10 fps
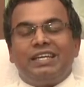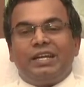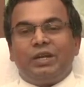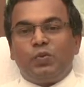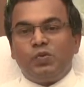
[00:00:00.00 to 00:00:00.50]

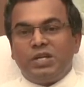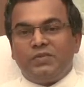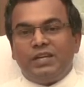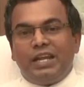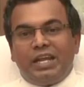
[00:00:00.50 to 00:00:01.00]
என்ற
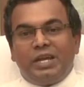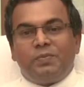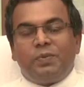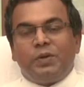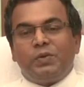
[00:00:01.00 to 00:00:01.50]
உணர்வு நிலையை
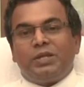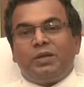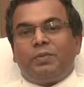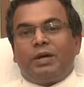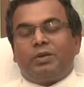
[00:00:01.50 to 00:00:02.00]

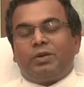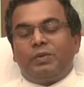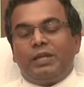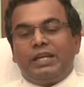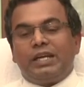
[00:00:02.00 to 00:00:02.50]
பெறுவதை
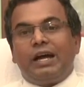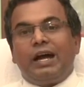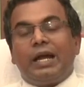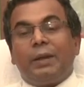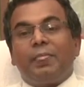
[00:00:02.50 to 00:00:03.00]
பார்க்கிறோம் எதற்காக